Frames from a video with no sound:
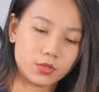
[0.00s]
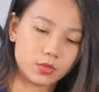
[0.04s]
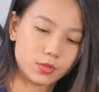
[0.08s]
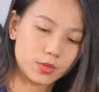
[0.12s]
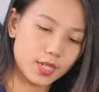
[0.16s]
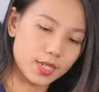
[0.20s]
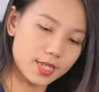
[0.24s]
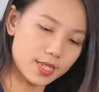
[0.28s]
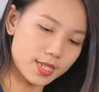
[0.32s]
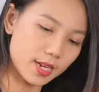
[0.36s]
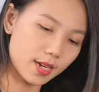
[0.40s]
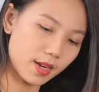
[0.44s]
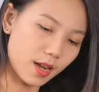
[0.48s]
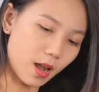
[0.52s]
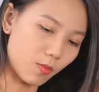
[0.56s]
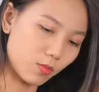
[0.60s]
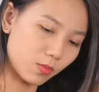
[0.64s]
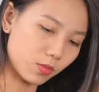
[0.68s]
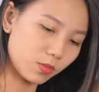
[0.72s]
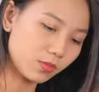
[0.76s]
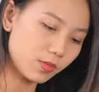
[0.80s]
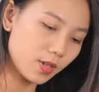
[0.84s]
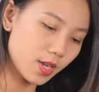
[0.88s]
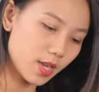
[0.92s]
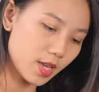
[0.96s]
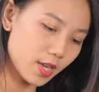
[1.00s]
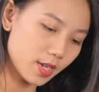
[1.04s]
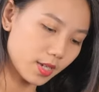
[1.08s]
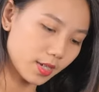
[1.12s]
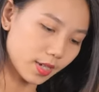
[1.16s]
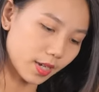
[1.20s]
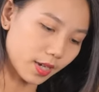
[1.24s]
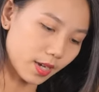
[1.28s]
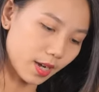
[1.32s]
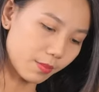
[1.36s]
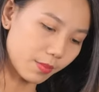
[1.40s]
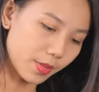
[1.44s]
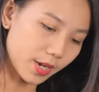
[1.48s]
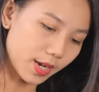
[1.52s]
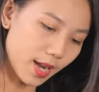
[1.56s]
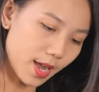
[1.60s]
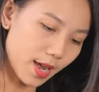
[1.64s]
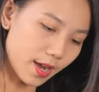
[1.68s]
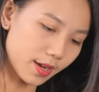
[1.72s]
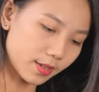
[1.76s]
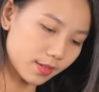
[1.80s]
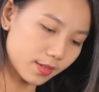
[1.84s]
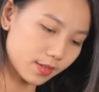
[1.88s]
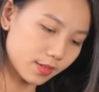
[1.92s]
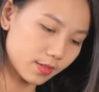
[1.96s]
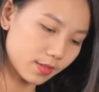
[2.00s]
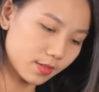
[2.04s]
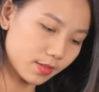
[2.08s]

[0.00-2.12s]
thì chúng ta sẽ đóng cái nắp này lại.